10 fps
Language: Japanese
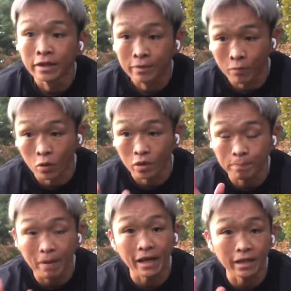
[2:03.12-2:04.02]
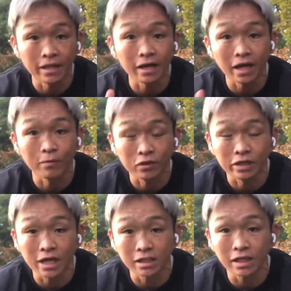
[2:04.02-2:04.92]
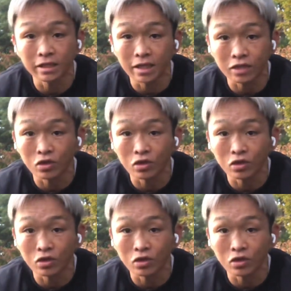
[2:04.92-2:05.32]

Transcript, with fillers: もういっぱい何回も繰り返されてたら、